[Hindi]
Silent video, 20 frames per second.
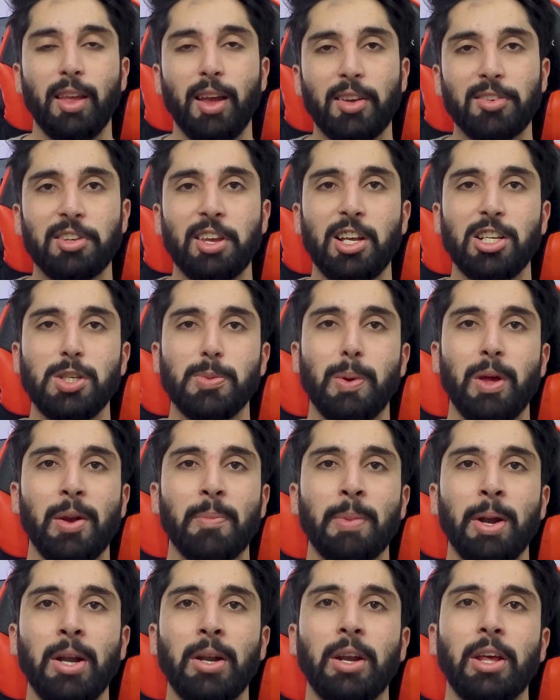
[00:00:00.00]
ऐसा
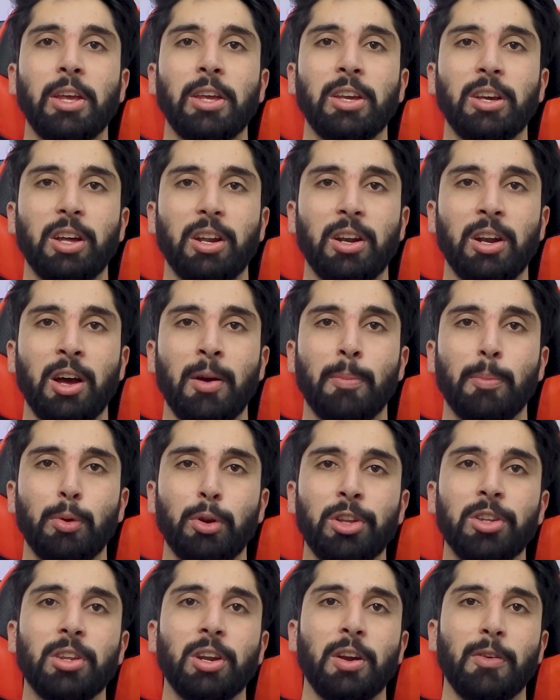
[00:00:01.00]
एक्सपेरिमेंट नहीं करना आप
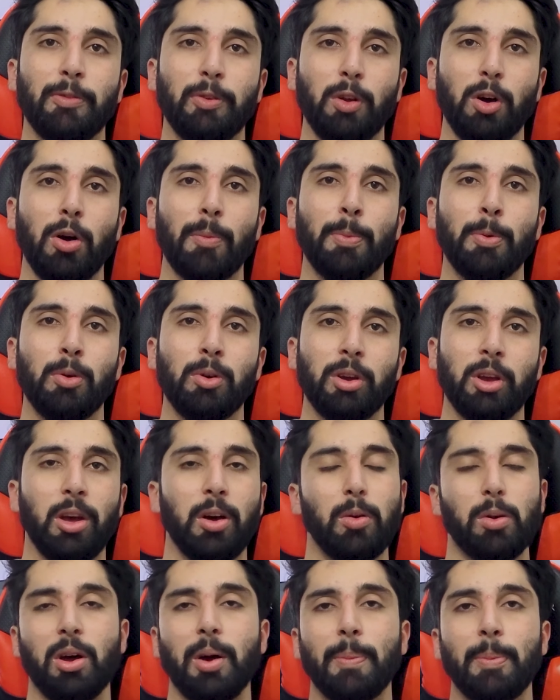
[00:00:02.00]
बुरी तरह फ्लॉप होंगे
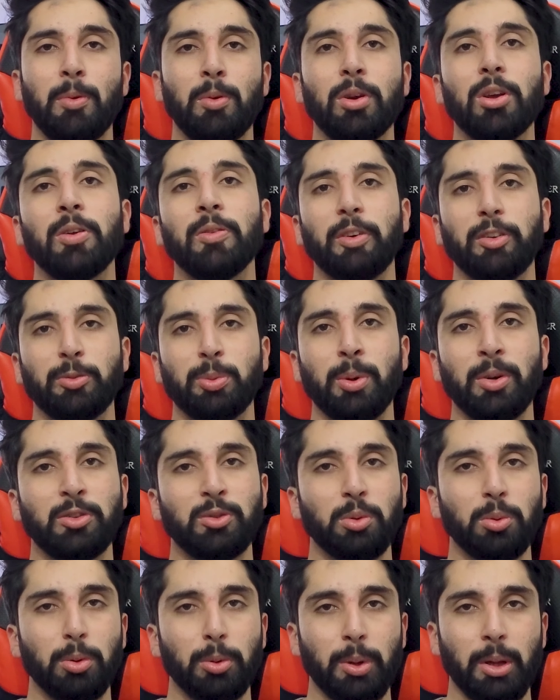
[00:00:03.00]
और आप लोगों की इन्वेस्टमेंट्स